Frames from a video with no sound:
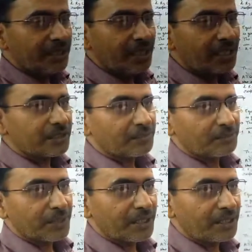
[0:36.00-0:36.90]
आज हम
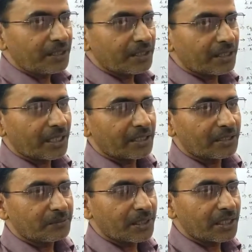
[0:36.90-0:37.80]
फिर नया
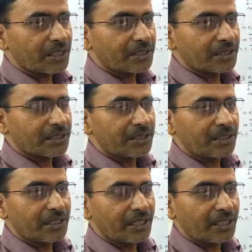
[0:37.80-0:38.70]
टॉपिक
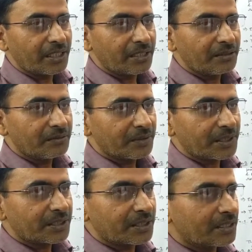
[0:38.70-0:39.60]
इलेक्ट्रिसिटी का ही है
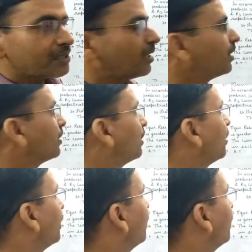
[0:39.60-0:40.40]
फिजिक्स से स्टार्ट कर रहे हैं